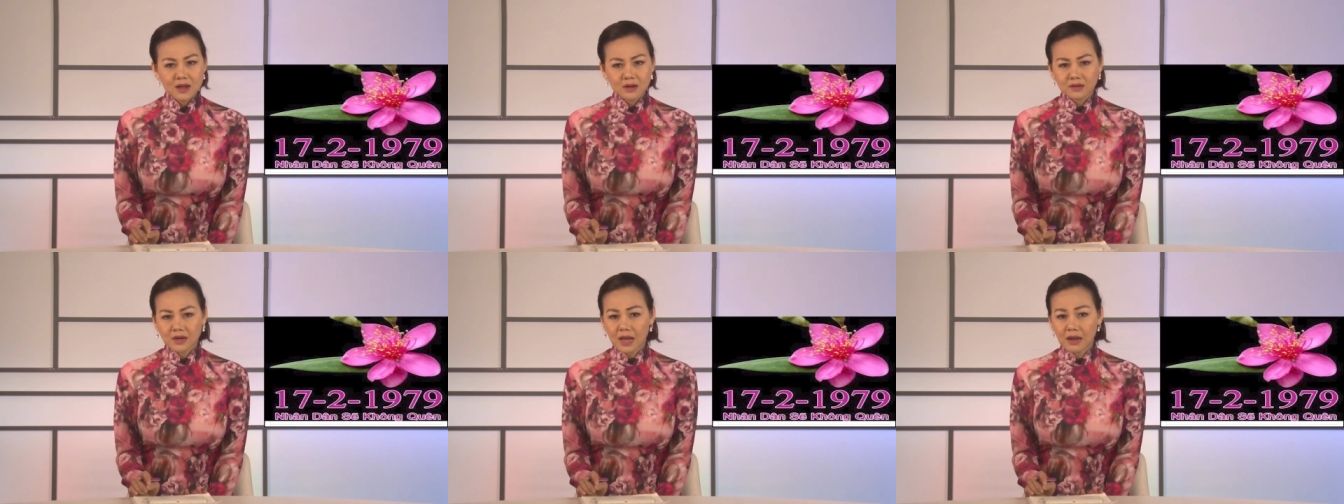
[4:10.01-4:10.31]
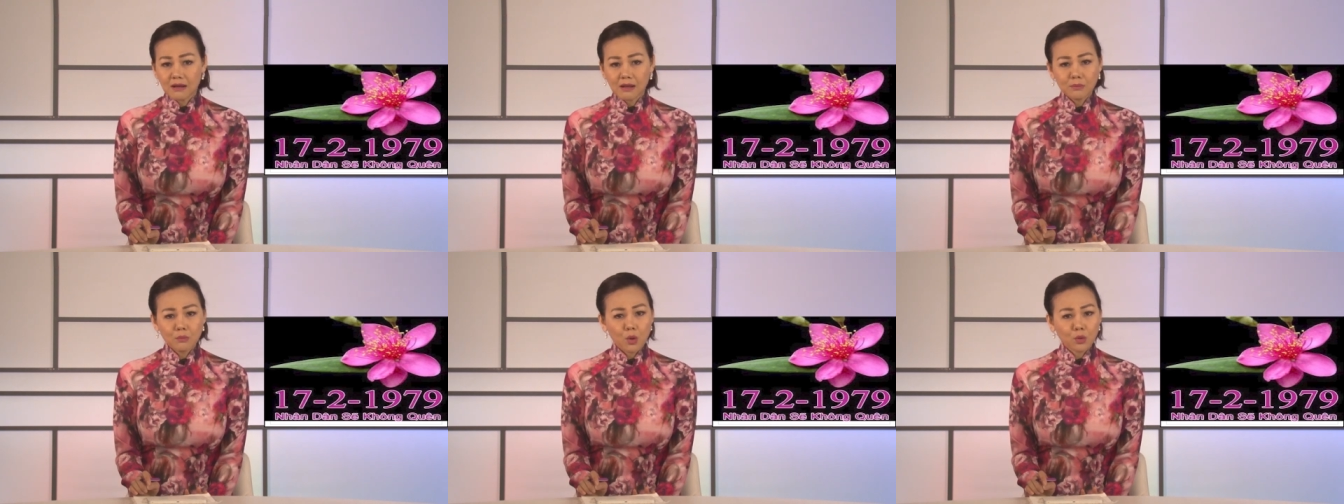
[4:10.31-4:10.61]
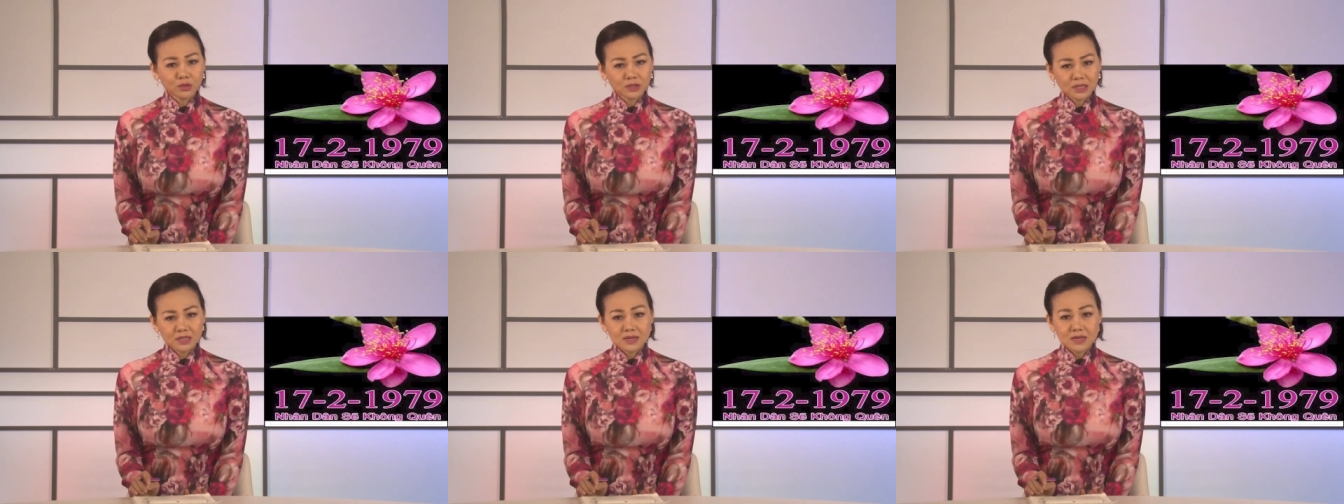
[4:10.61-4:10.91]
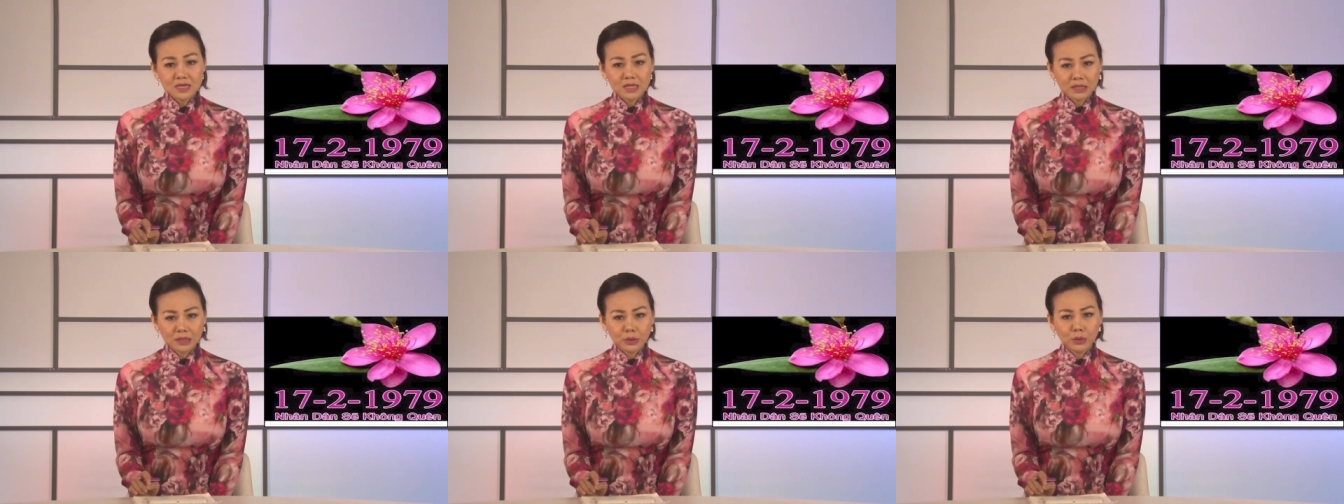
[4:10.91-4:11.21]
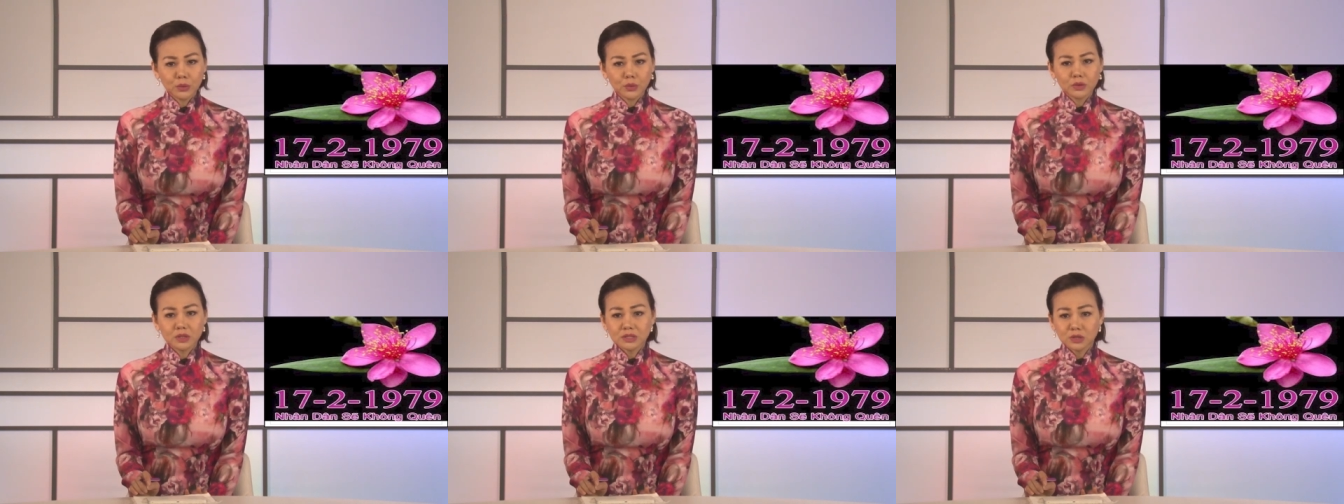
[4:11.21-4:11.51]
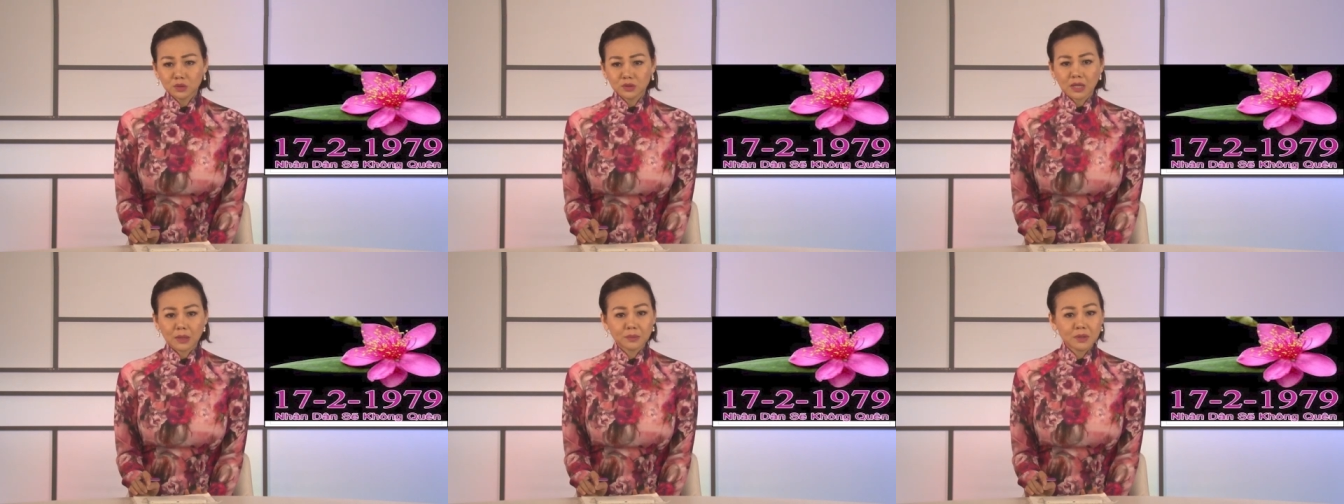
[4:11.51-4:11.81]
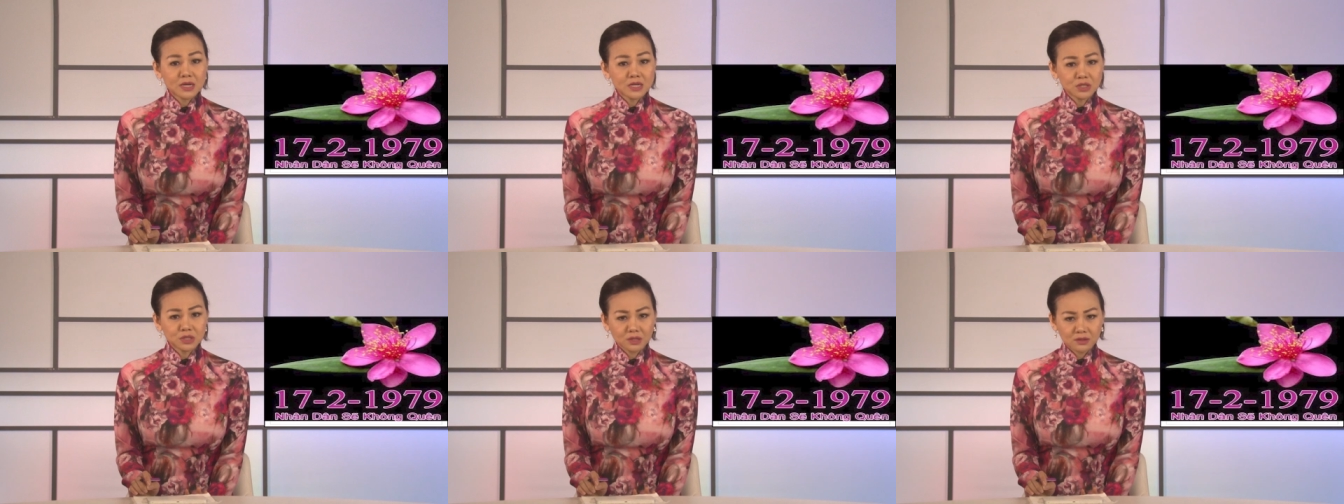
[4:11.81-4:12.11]
Đây là bộ sách nghiên cứu, sưu tập
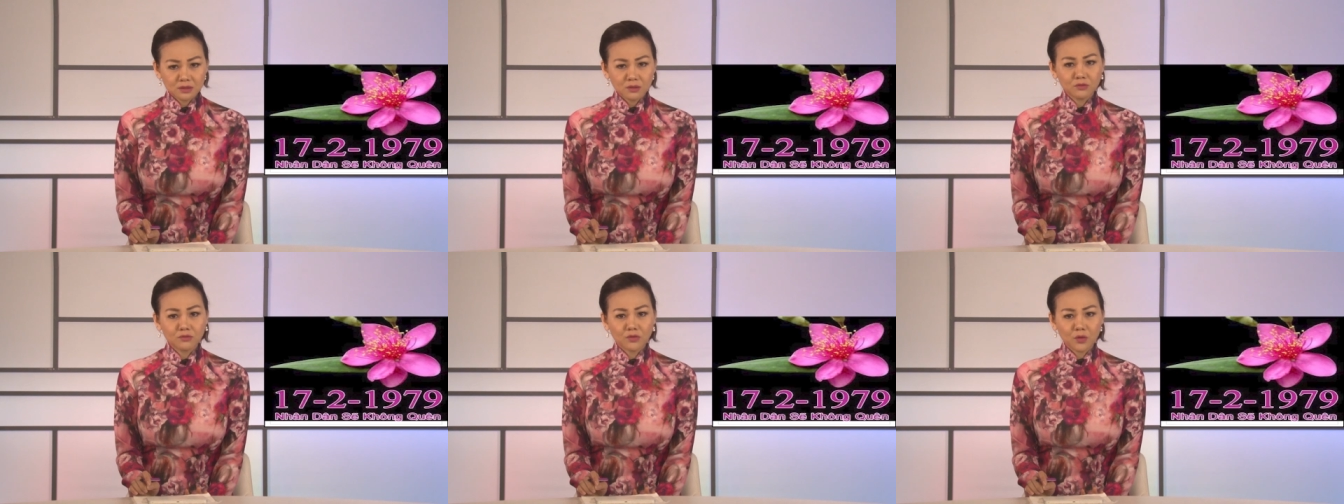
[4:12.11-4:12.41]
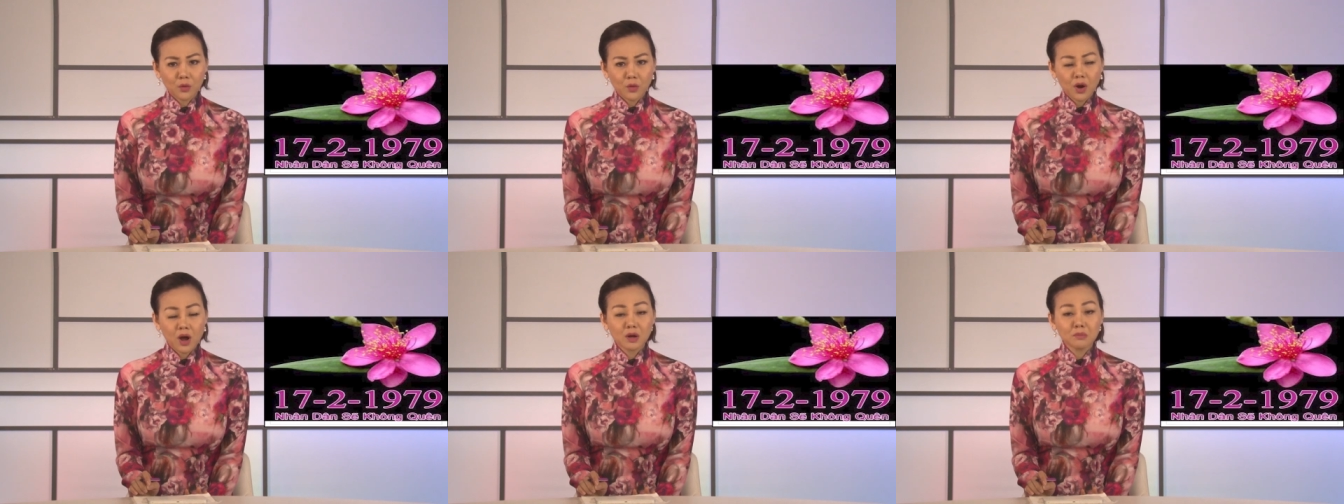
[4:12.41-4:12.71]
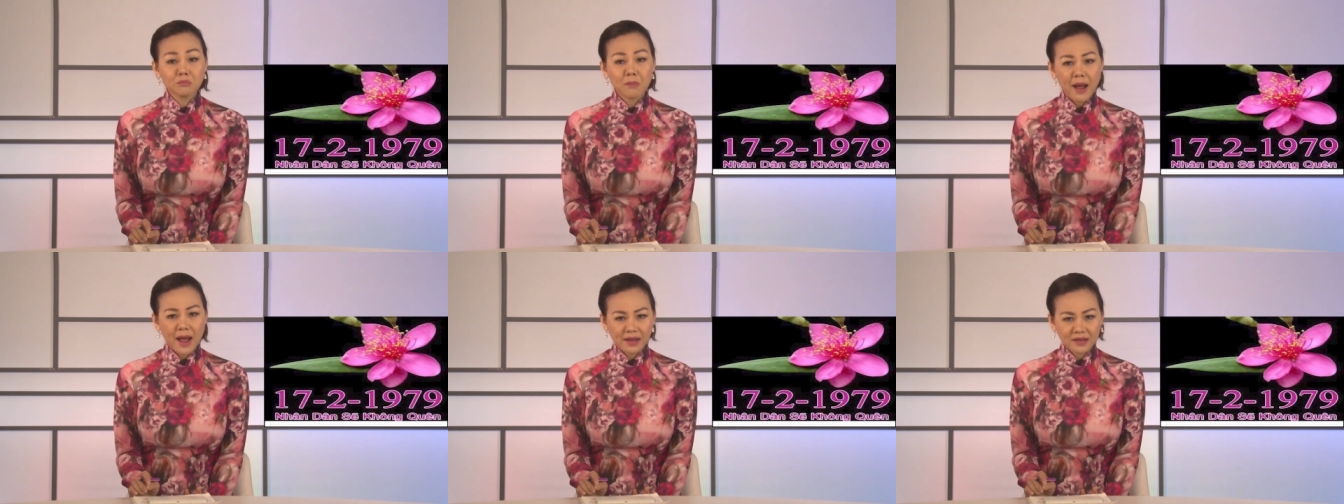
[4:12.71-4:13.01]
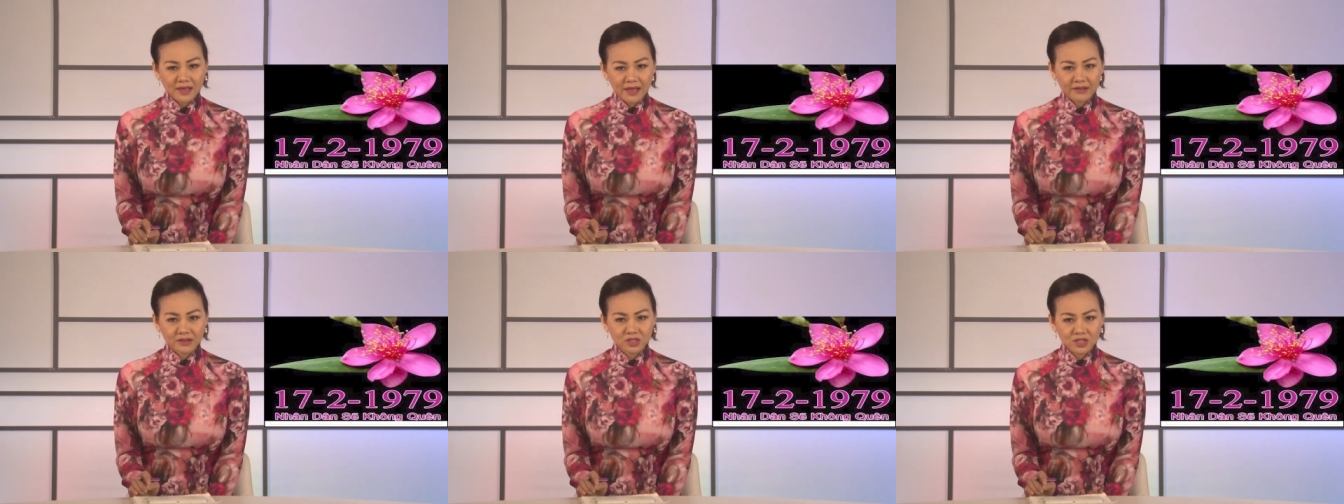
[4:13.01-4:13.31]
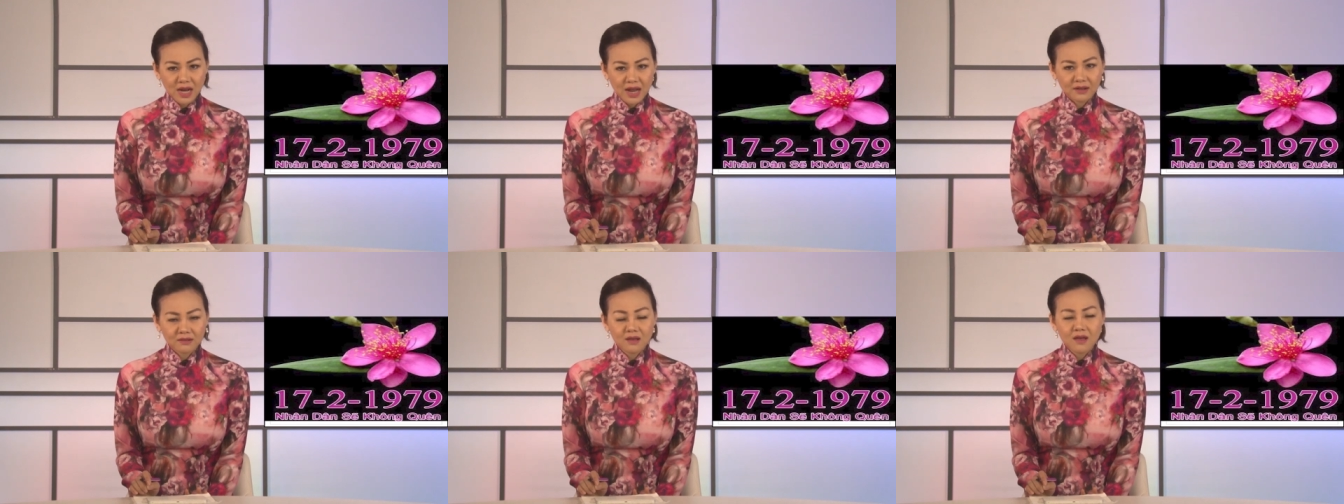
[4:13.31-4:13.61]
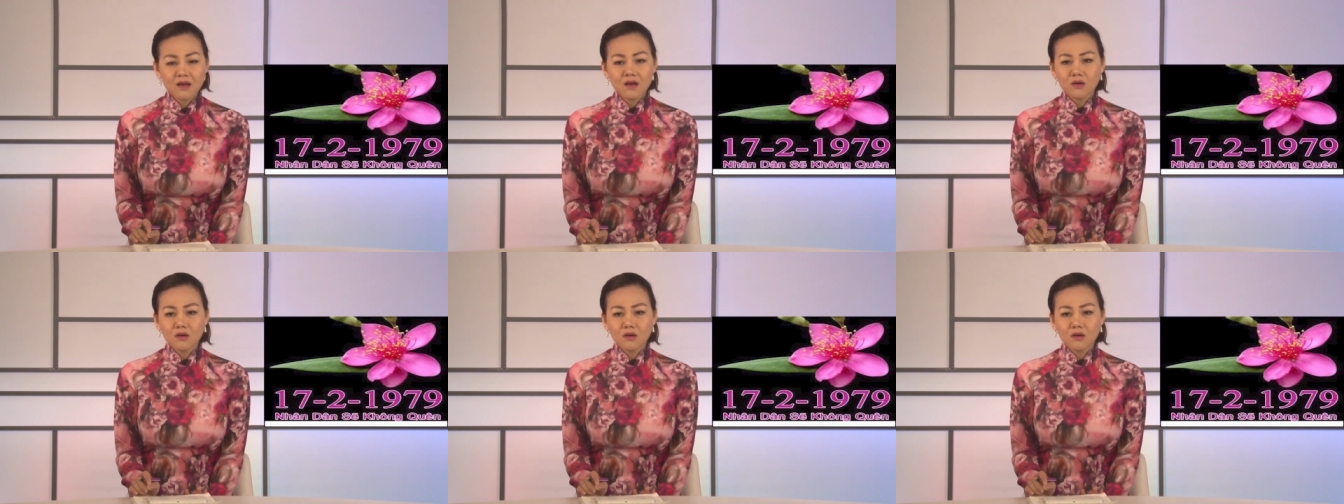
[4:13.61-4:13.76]
hết sức công phu hơn 3.000 trang